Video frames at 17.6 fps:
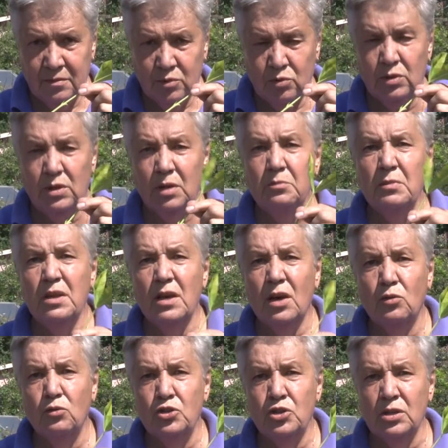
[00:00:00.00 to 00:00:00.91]
Кто там
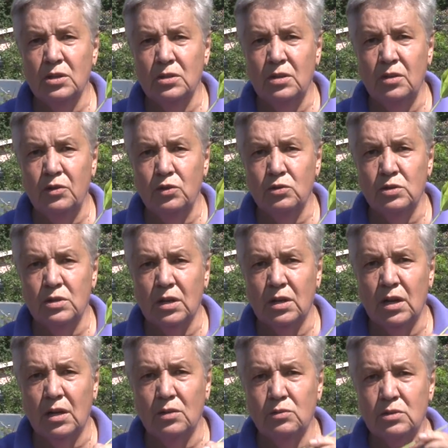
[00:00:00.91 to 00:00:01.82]
меня учил 90
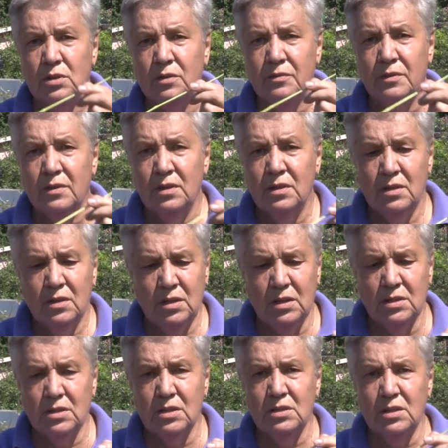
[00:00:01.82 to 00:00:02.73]
градусов?
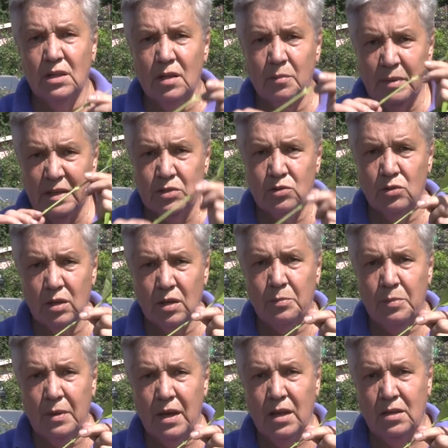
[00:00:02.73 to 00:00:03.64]
Я сказала под
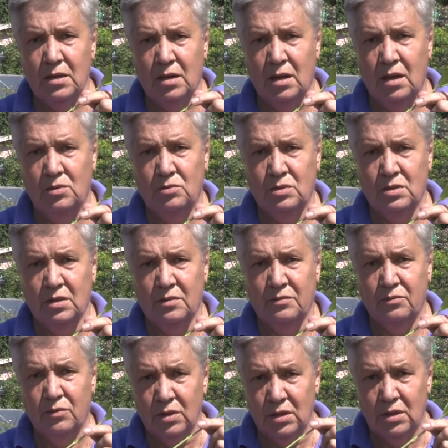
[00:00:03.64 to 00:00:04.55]
45 градусов,
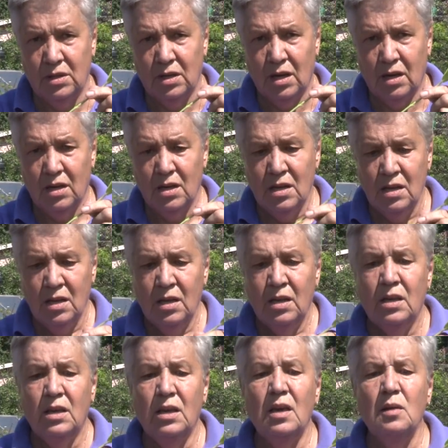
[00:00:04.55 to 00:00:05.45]
вот так.
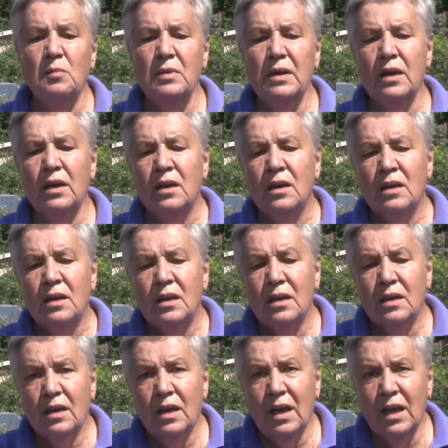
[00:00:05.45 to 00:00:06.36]
И мы
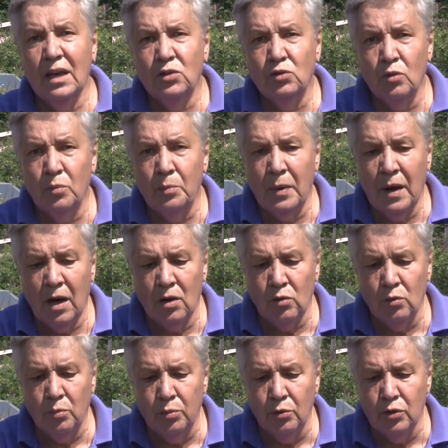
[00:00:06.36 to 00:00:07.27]
эту
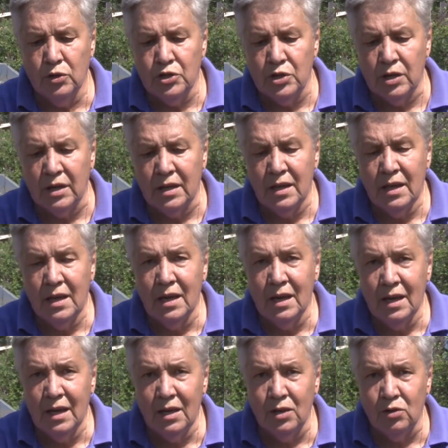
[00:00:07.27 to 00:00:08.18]
пару почек и
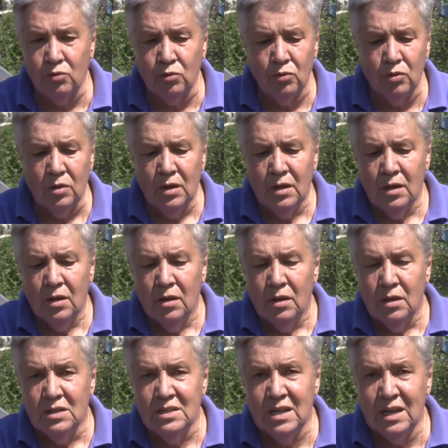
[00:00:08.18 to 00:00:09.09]
эту
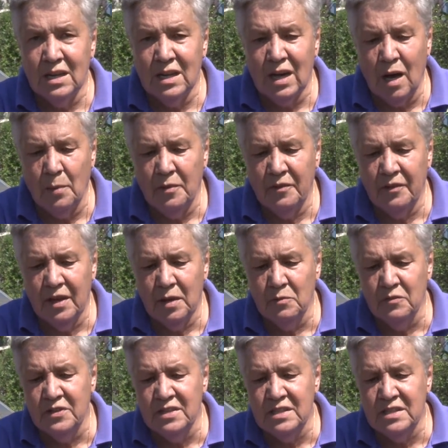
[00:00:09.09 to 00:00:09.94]
закапываем в